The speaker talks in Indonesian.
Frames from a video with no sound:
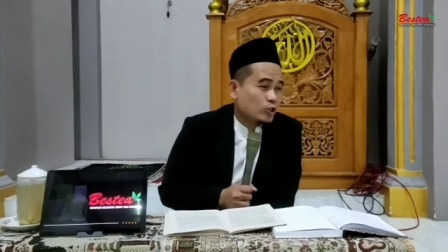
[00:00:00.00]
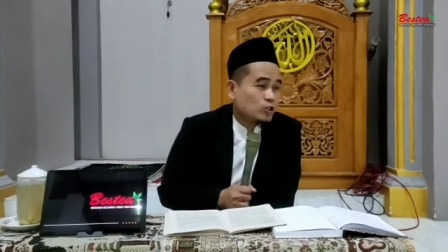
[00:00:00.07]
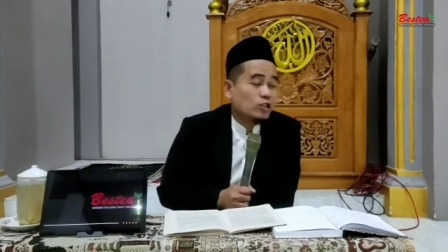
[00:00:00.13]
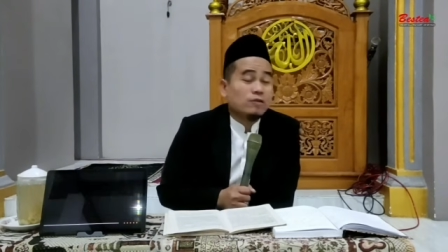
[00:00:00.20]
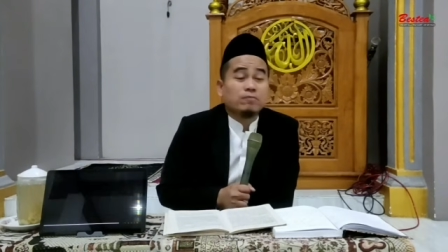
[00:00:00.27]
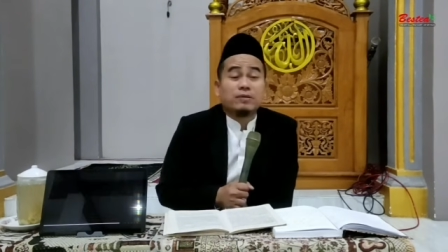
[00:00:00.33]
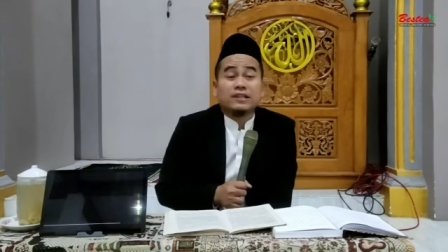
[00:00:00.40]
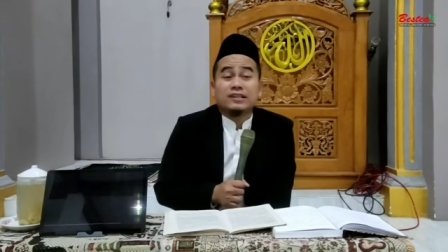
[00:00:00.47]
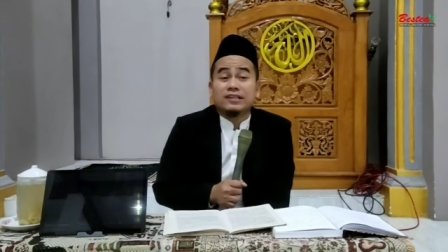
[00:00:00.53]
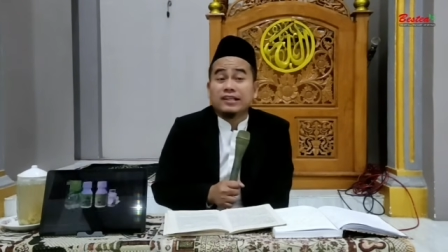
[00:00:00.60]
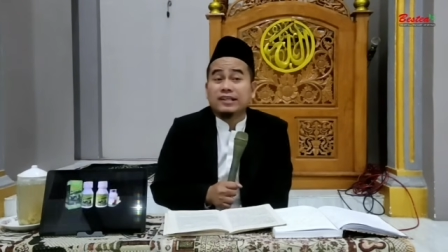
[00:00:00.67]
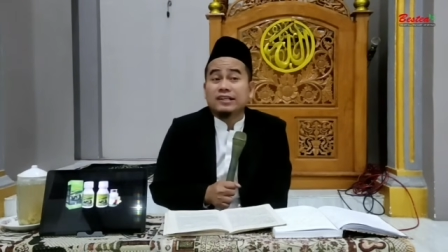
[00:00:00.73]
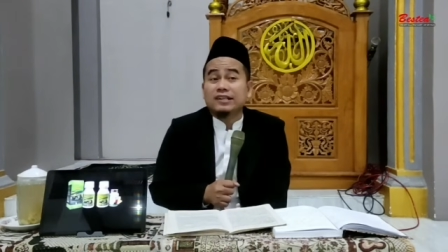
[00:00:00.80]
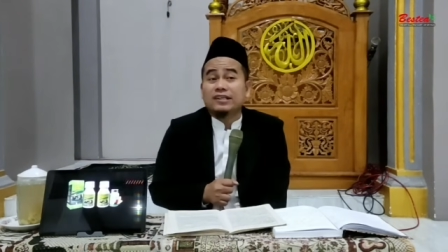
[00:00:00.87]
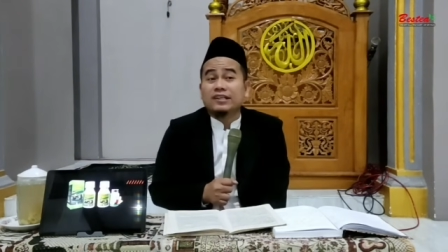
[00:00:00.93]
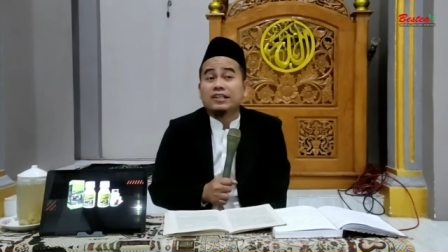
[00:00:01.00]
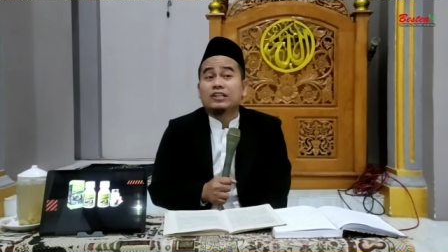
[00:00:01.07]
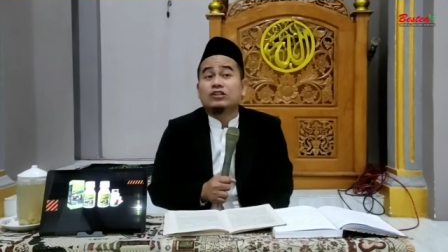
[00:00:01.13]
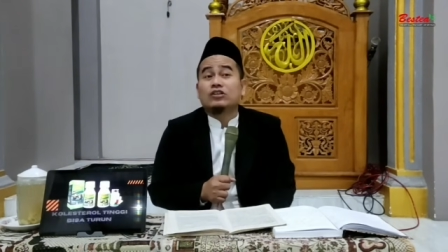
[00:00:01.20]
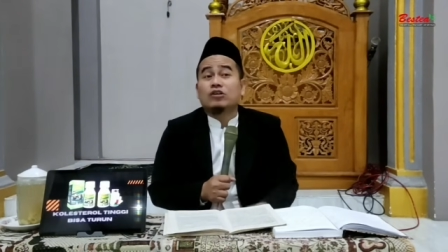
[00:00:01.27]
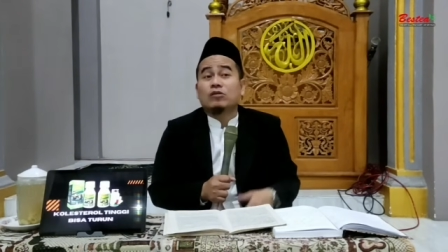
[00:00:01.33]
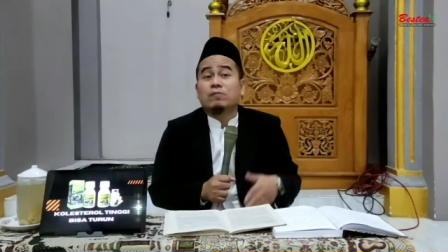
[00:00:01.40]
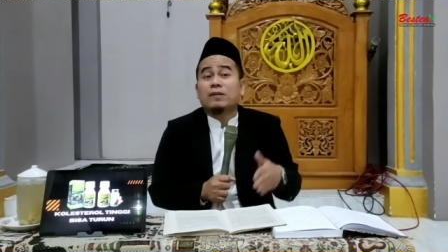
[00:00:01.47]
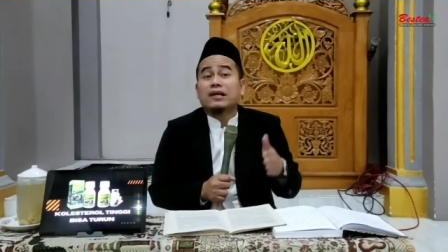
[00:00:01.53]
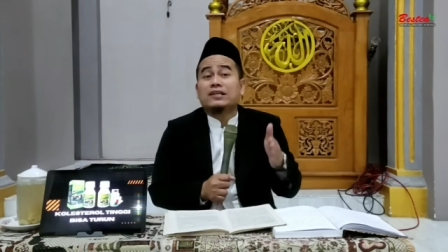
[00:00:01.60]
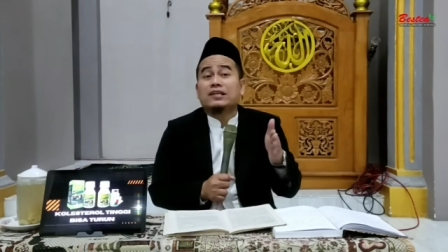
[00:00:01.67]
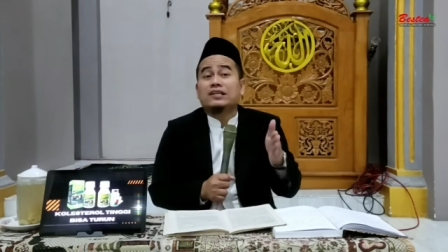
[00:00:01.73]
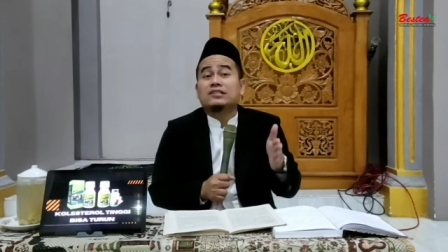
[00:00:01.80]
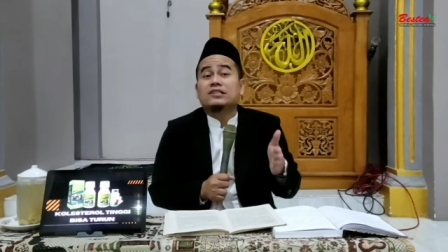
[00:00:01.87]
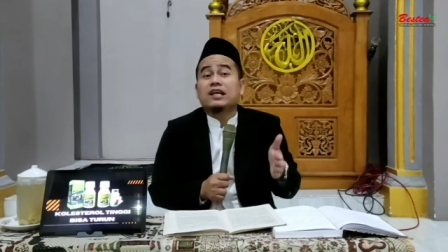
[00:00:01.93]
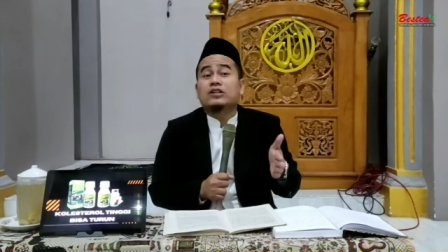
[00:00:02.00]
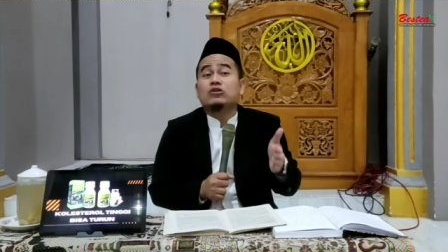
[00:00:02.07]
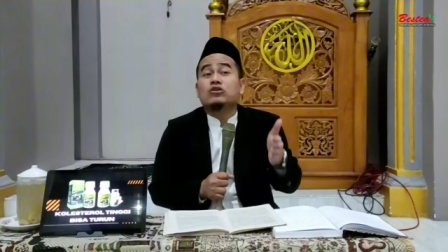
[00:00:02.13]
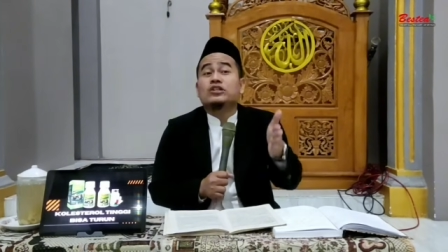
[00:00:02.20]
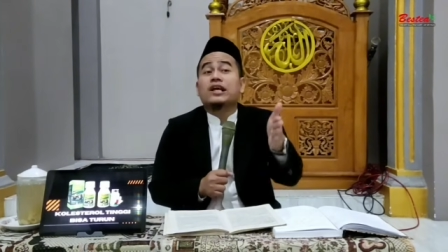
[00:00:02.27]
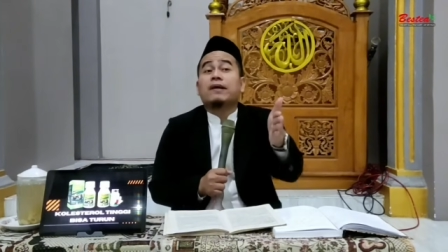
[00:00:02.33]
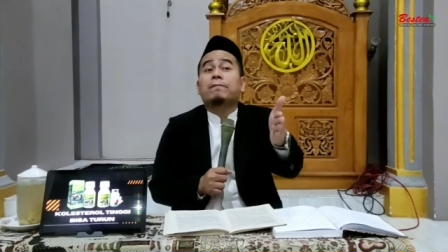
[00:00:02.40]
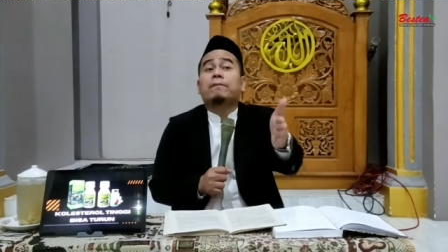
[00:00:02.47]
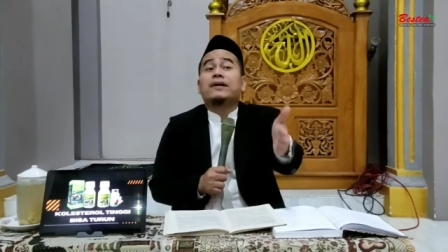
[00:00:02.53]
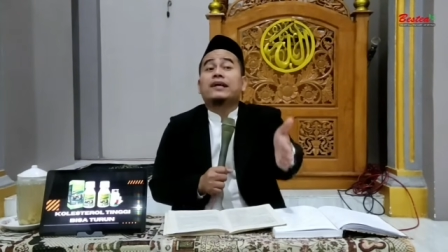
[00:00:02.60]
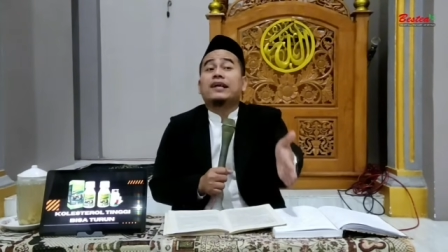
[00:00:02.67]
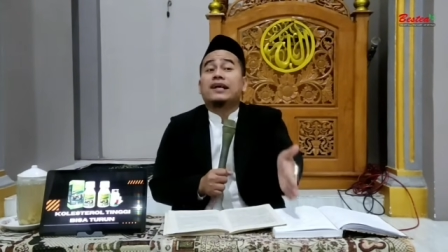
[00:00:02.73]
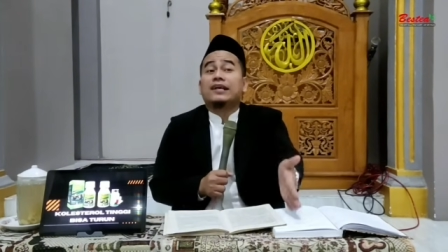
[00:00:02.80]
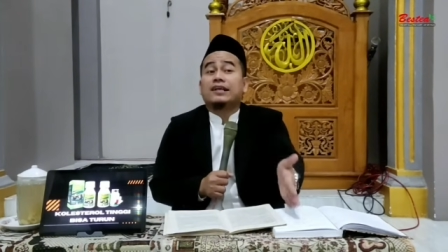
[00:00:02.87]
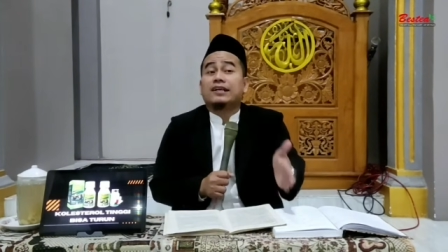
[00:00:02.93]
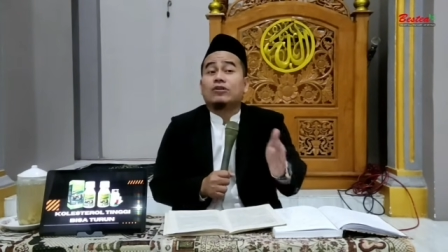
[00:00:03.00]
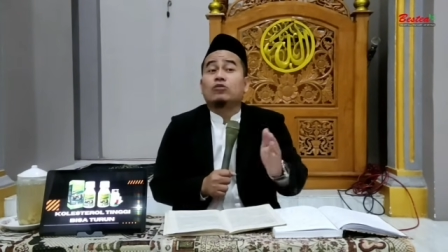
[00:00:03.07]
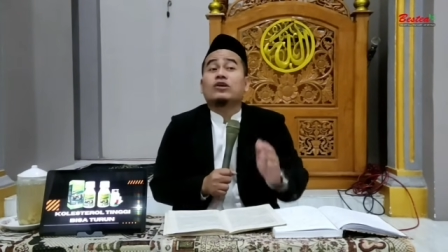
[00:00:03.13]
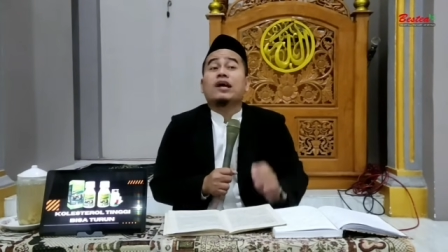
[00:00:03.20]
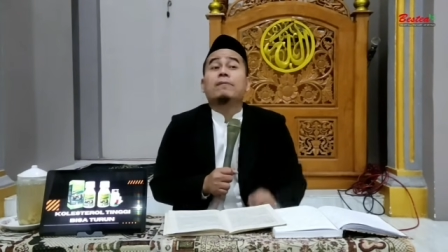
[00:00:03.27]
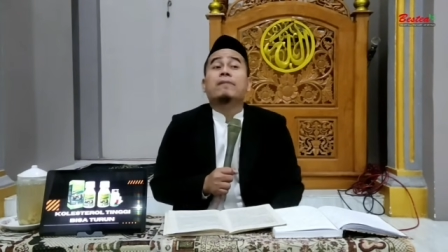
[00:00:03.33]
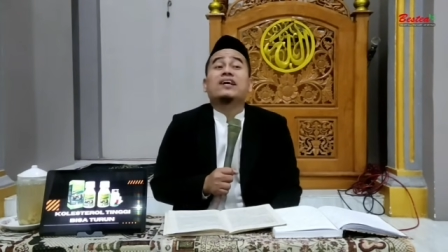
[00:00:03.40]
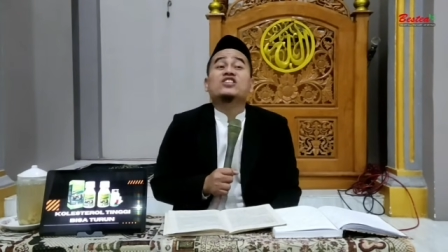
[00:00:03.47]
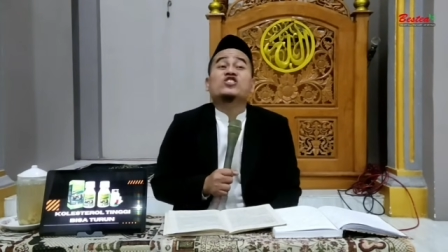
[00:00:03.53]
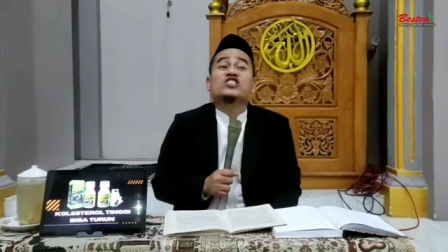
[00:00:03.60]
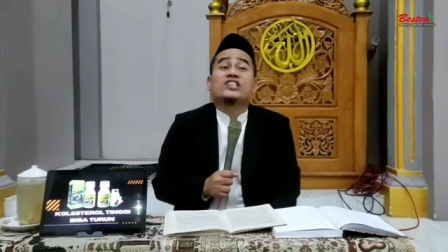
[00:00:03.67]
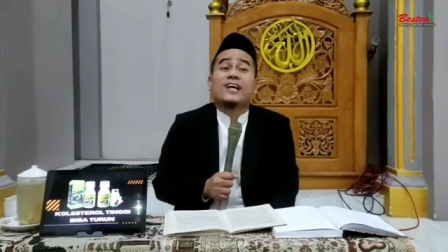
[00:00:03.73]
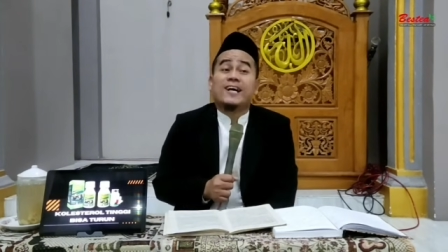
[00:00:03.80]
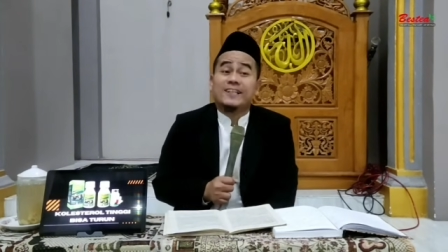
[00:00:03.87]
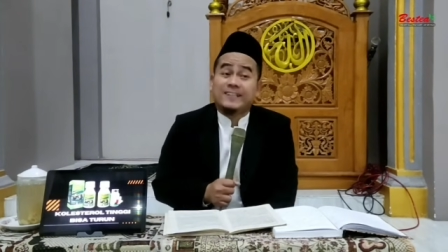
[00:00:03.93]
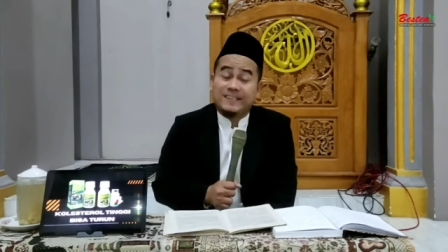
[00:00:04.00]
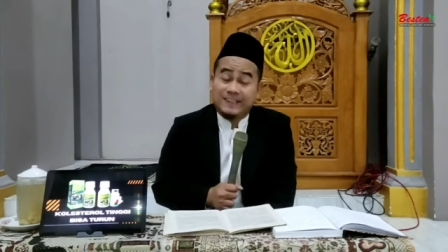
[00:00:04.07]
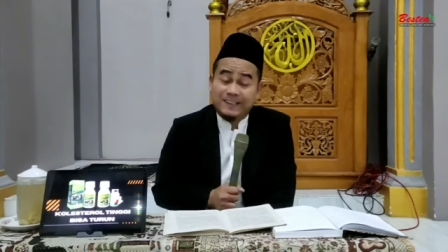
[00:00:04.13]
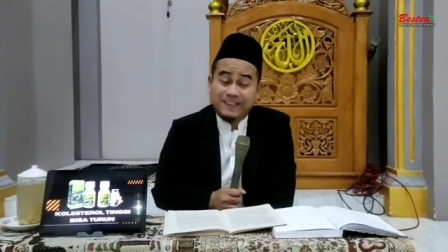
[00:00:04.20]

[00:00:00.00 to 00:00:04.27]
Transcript: sing penting kita pada jalur yang benar ora maksiat